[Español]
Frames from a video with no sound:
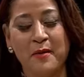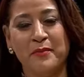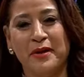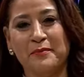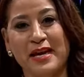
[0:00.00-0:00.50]

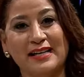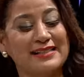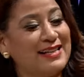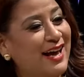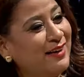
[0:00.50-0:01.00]
Ben
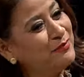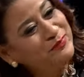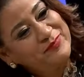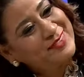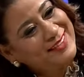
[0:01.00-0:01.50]
San.
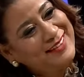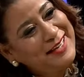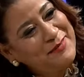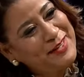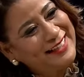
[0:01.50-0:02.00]
El honor es